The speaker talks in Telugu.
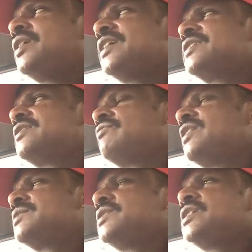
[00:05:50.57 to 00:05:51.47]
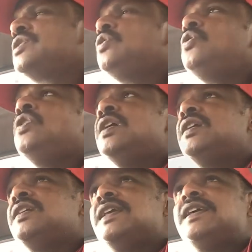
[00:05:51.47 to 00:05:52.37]
టెక్స్ట్ అండ్ వాయిస్ మెసేజ్లో
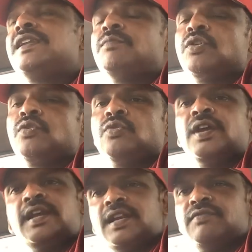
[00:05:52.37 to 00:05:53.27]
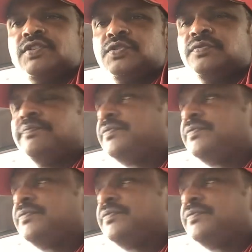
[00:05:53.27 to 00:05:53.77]
టెలిగ్రామ్లో కూడా ఎంటర్ అవ్వచ్చు